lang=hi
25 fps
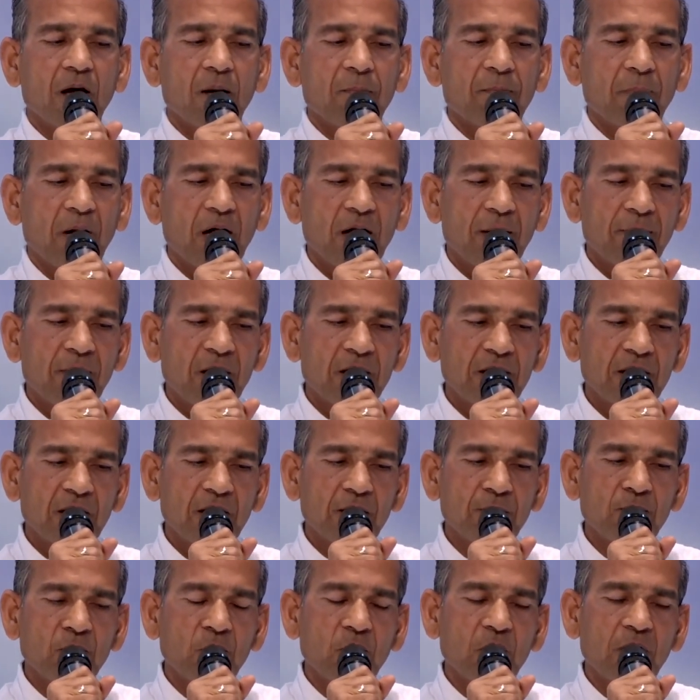बाबा
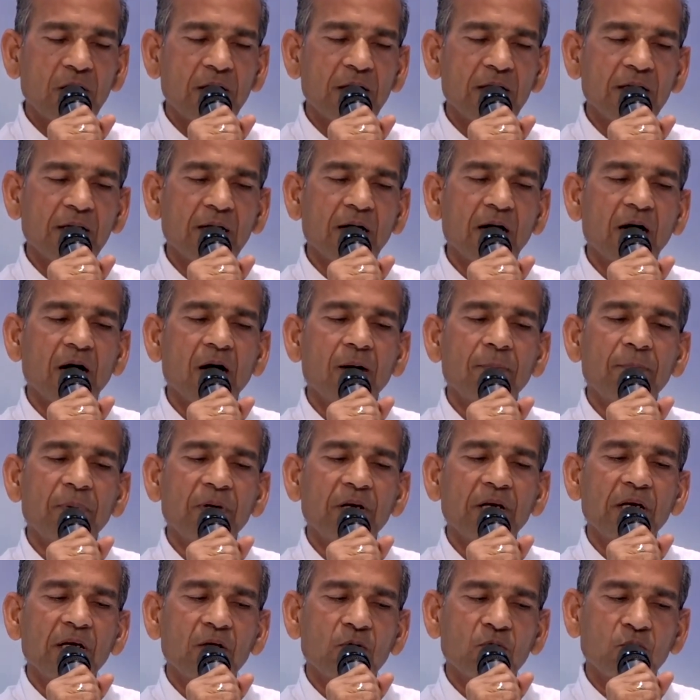की मुरली का
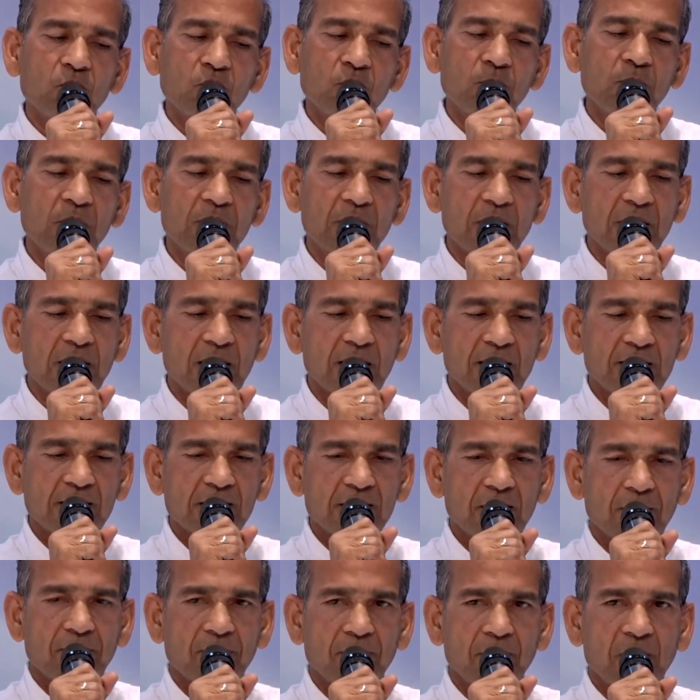आपने खूब किया
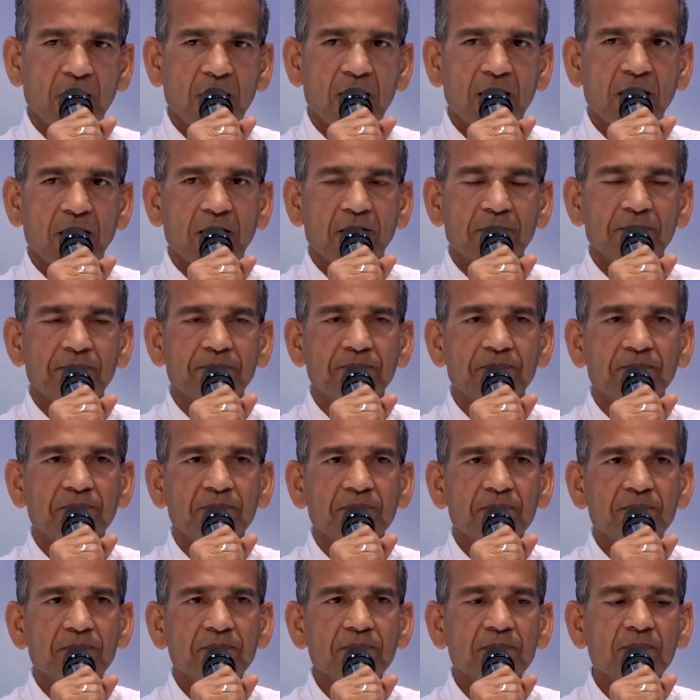सम्मान
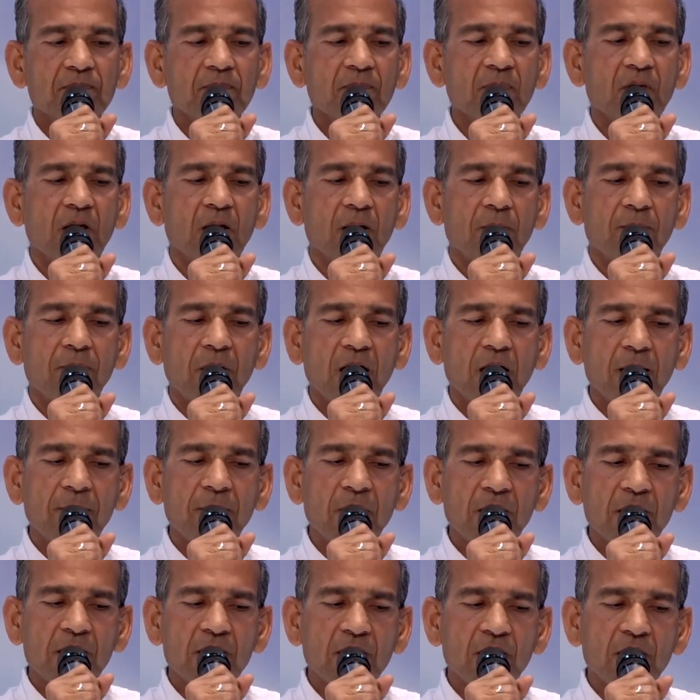
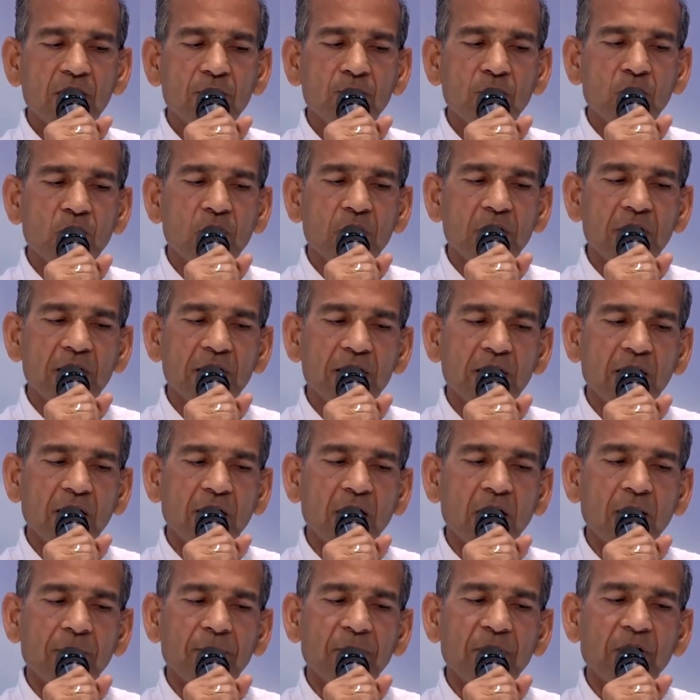बाबा की मुरली का
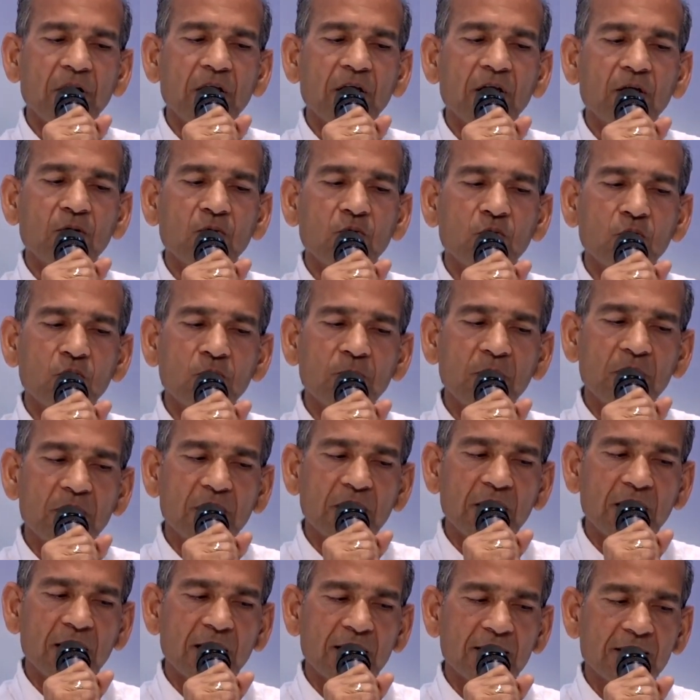आपने खूब
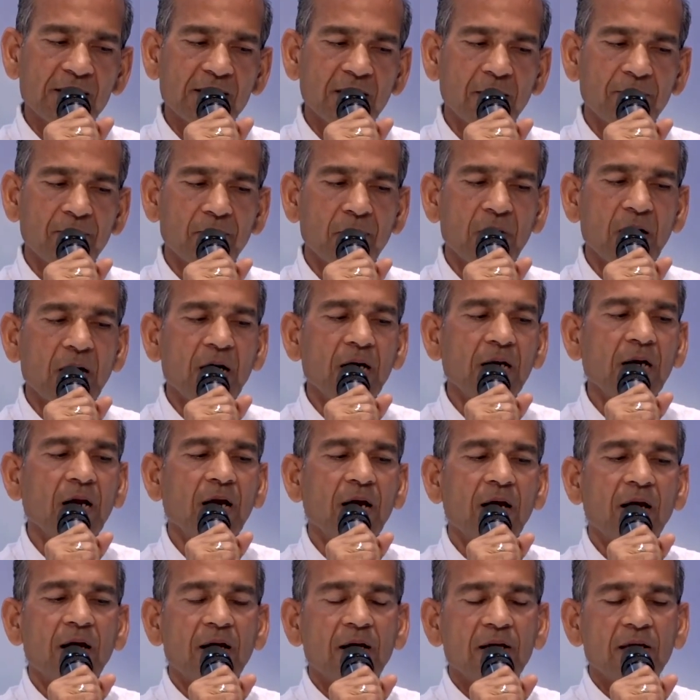किया सम्मान
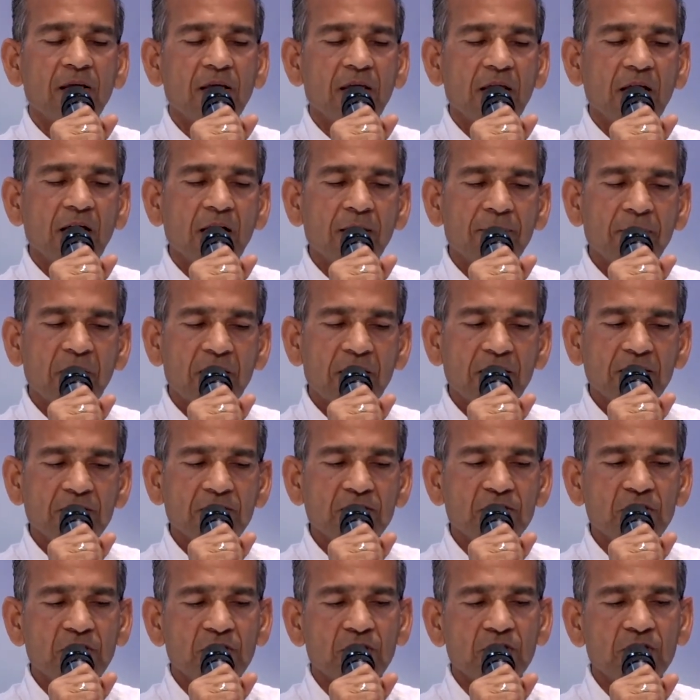किया मनन
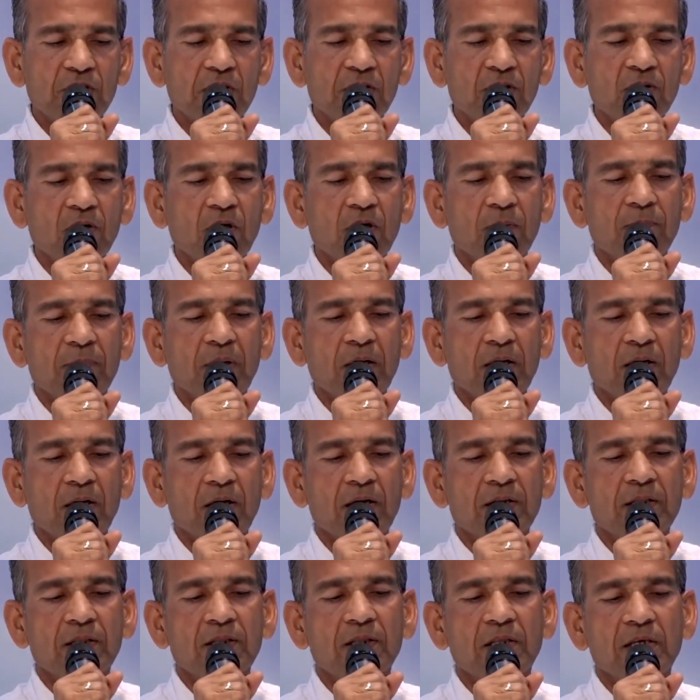चिंतन और
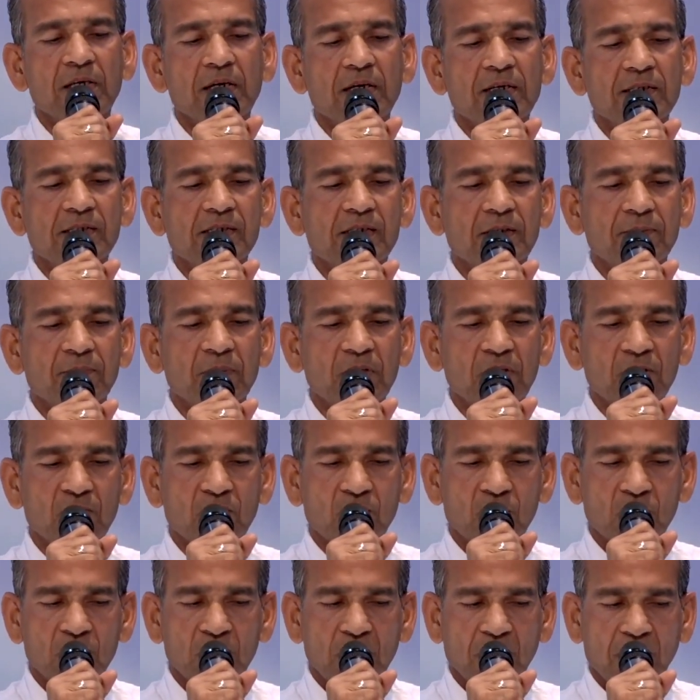मक्खन दिया सभी
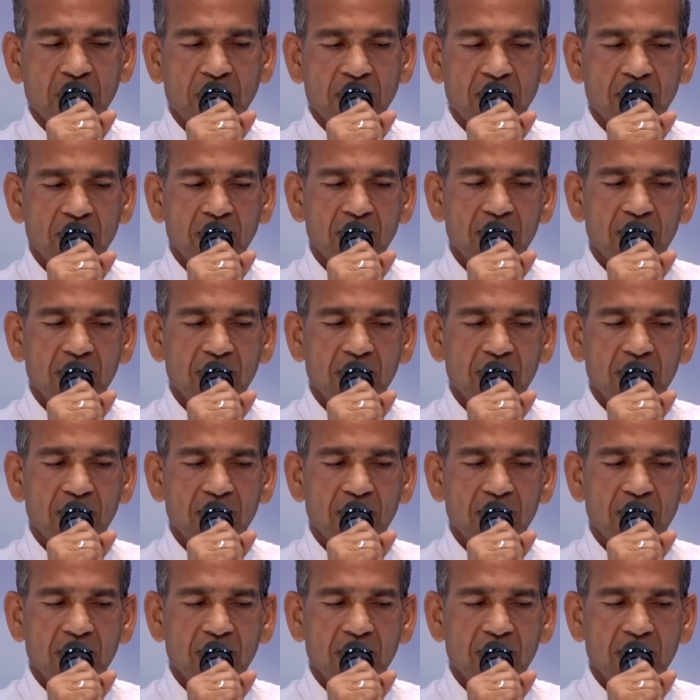को दान